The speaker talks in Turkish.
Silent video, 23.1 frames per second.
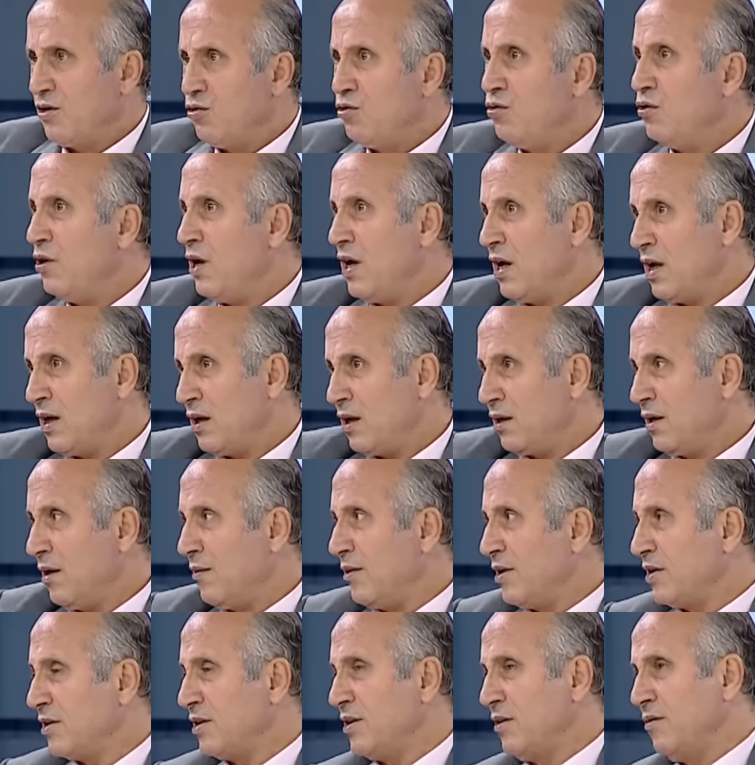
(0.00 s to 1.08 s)
Yürüyerek
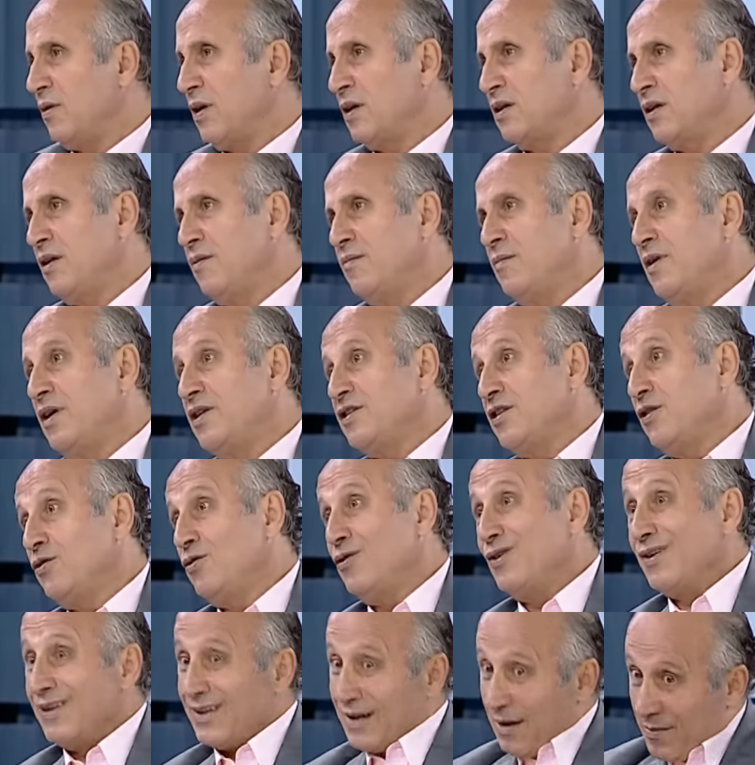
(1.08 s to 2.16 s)
namaz kılmaktan
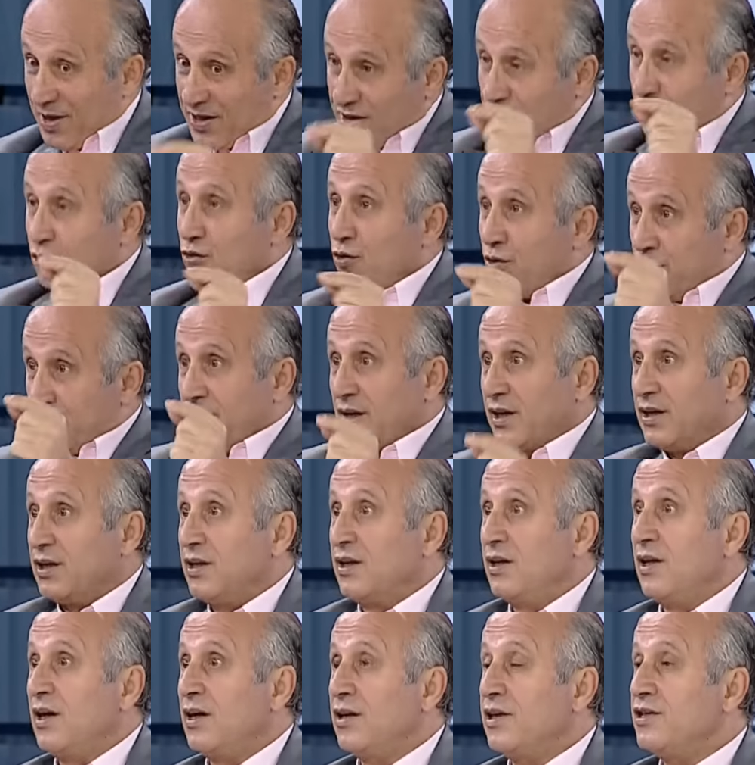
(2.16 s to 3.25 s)
bahsediyor. Namaz diyorsak
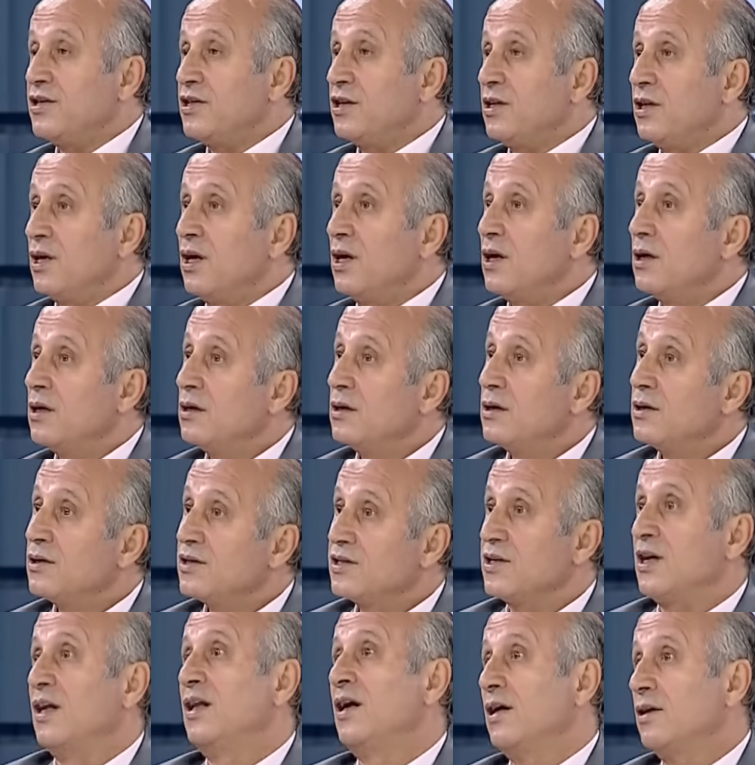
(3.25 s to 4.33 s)
tırnak içinde.
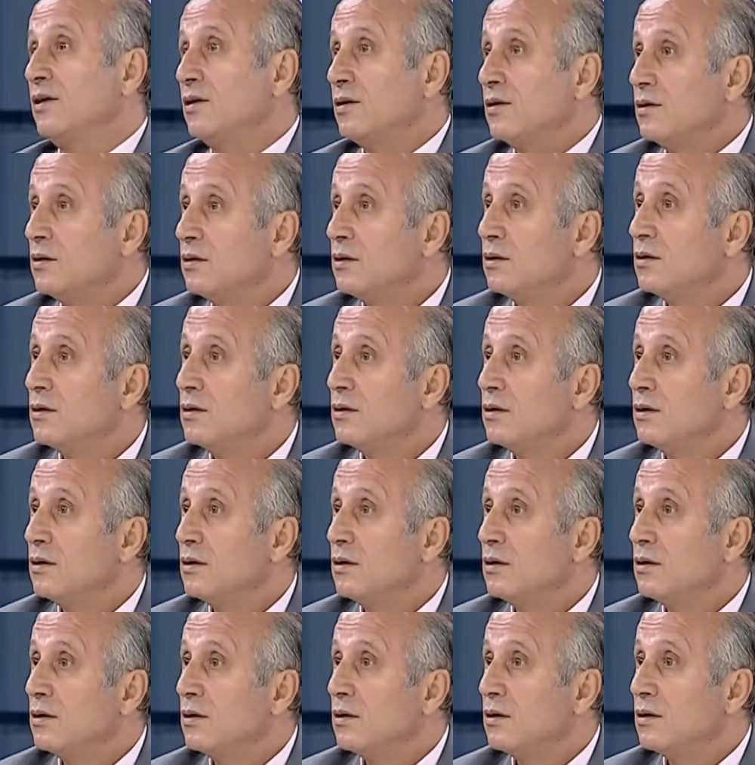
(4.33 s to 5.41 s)
Salat.
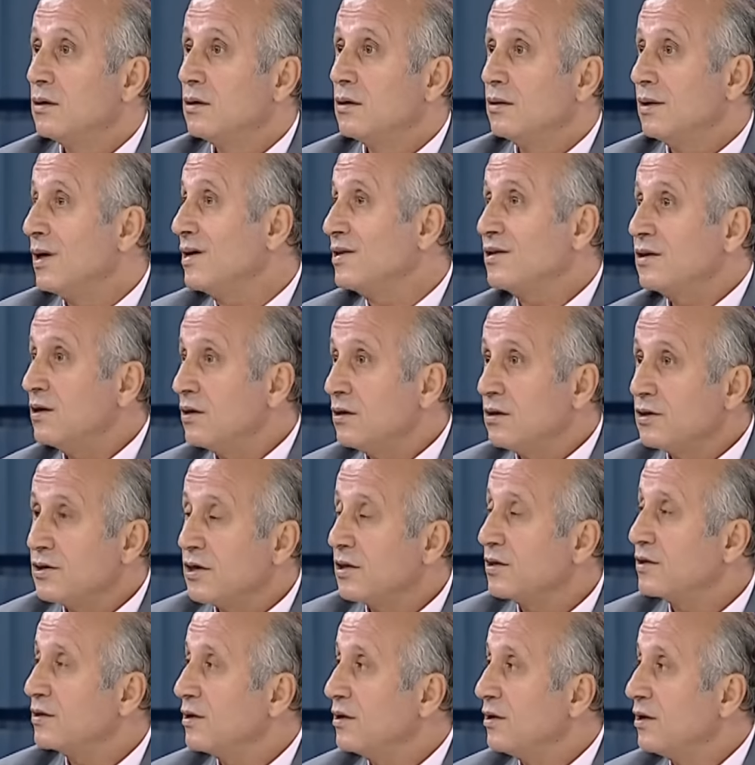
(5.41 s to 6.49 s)
Nasıl
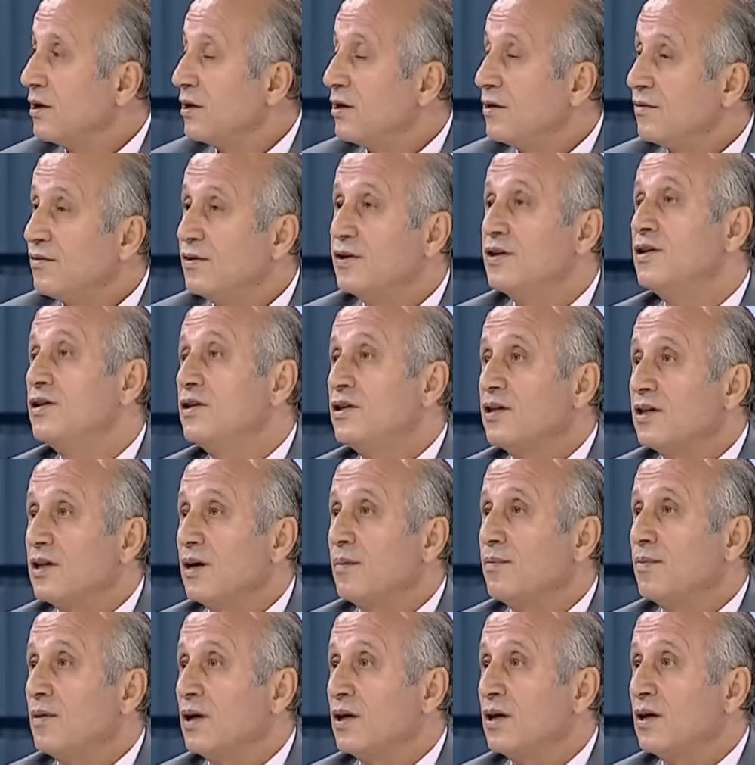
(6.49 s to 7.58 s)
kılacaksın? Fıkıh
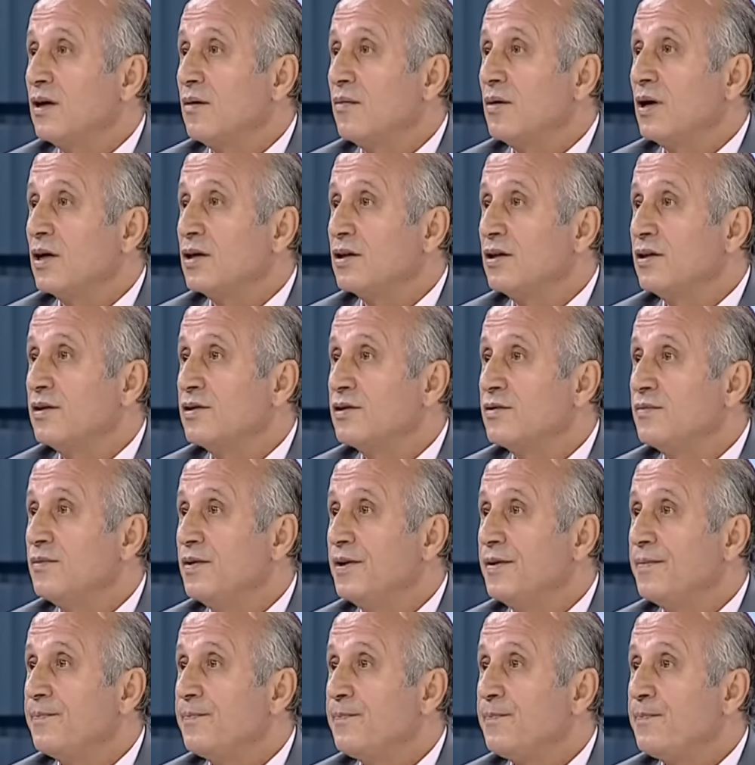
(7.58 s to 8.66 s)
kitaplarına baktınız mı?